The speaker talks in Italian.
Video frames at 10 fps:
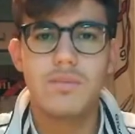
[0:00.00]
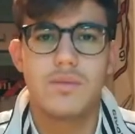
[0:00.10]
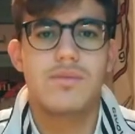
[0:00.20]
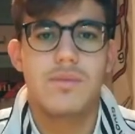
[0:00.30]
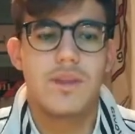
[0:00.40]
tempo
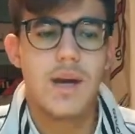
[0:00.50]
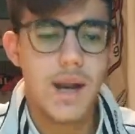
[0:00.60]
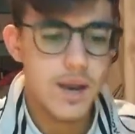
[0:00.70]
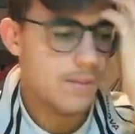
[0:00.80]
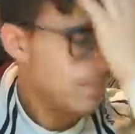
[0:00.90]

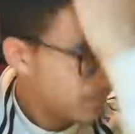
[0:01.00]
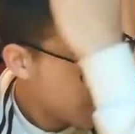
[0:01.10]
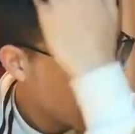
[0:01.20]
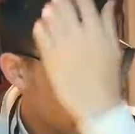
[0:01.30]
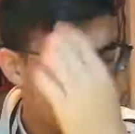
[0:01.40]
supplementare,
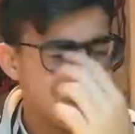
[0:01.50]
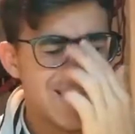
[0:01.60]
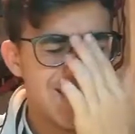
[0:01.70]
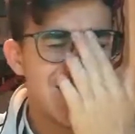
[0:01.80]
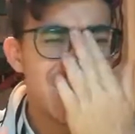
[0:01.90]

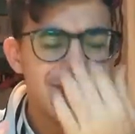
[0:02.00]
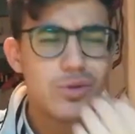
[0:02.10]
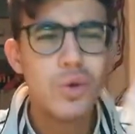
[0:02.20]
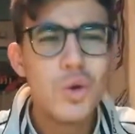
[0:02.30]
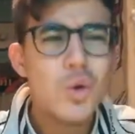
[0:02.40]
ci ha
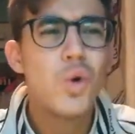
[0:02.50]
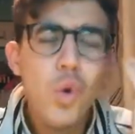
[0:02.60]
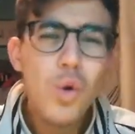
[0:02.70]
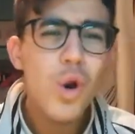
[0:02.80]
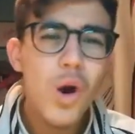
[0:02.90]
salvato il
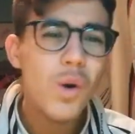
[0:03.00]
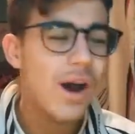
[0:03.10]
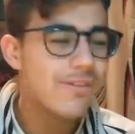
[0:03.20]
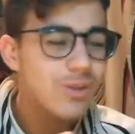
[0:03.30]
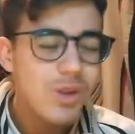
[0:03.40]
culo,
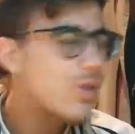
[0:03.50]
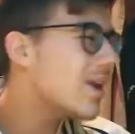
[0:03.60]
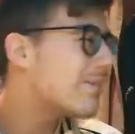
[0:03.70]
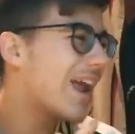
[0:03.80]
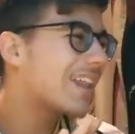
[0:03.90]
ha fatto di
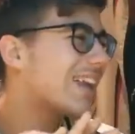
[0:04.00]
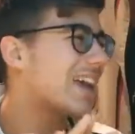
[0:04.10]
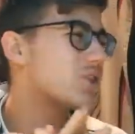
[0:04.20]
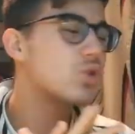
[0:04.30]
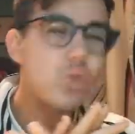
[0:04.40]
quelle parate
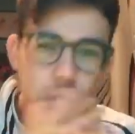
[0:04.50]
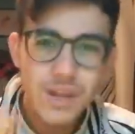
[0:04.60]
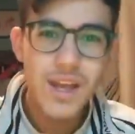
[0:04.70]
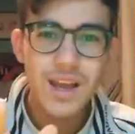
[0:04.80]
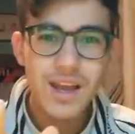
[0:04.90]

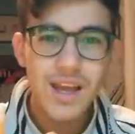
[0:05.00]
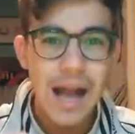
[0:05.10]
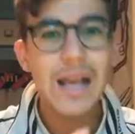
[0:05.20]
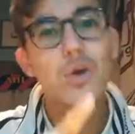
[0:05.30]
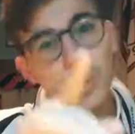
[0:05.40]
assurde,
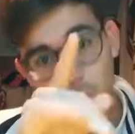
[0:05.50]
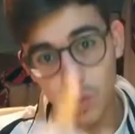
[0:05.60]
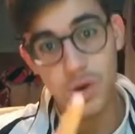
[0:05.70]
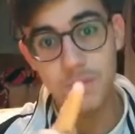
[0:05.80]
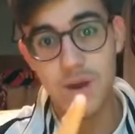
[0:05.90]
anche contro
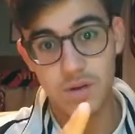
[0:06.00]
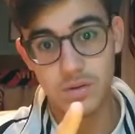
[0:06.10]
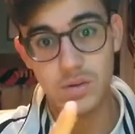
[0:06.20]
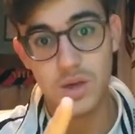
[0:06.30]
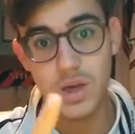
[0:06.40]

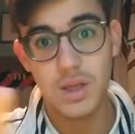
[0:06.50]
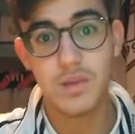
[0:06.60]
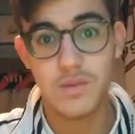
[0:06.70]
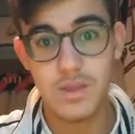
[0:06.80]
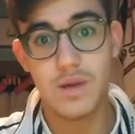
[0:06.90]
l'Olympiakos,
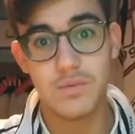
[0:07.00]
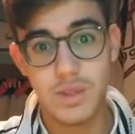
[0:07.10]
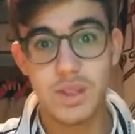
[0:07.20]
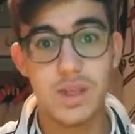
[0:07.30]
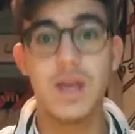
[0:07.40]
dove siamo
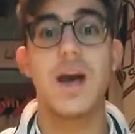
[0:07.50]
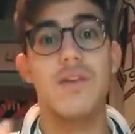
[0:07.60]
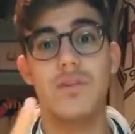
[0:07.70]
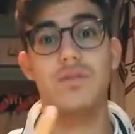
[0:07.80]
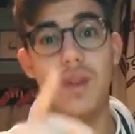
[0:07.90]
usciti,
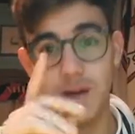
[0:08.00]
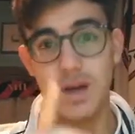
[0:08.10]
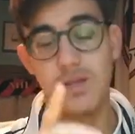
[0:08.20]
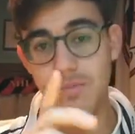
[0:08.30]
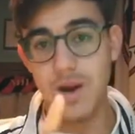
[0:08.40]
ha fatto delle
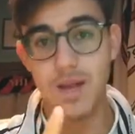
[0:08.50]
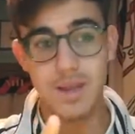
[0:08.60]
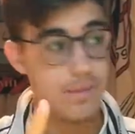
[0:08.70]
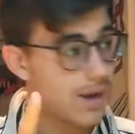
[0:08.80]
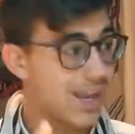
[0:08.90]
grandi
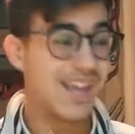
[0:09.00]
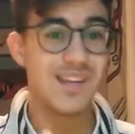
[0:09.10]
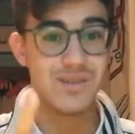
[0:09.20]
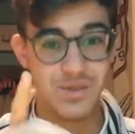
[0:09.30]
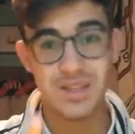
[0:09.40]
parate, ma che
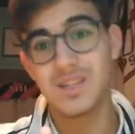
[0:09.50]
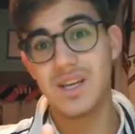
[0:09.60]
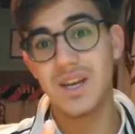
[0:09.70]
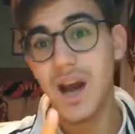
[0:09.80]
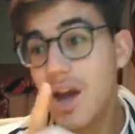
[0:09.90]
cazzo
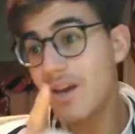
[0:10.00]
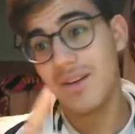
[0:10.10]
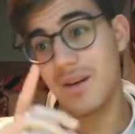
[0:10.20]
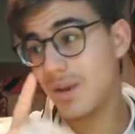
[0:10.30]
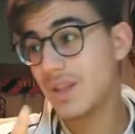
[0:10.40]
stasera,
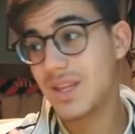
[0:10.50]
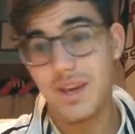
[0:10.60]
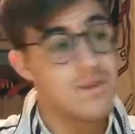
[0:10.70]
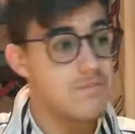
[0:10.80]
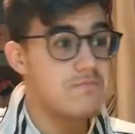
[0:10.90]

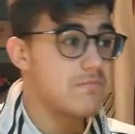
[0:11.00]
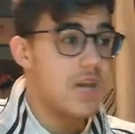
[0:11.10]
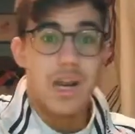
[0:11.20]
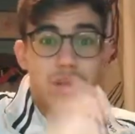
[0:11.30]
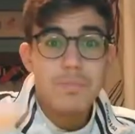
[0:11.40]
veramente,
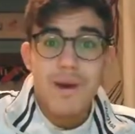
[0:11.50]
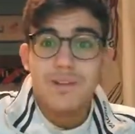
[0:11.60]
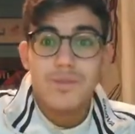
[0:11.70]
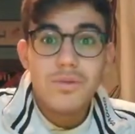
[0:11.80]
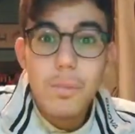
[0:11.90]
era
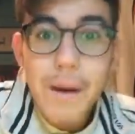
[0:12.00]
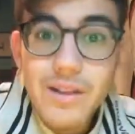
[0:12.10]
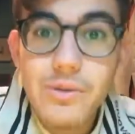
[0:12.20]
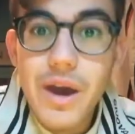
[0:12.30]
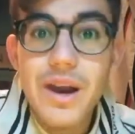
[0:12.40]
doppato,
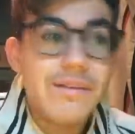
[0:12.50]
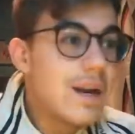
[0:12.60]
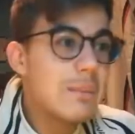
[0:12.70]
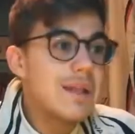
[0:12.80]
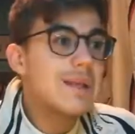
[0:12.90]
doppato era,
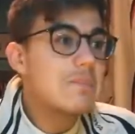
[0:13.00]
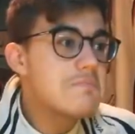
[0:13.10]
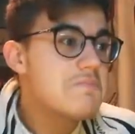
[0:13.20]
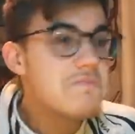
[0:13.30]
veramente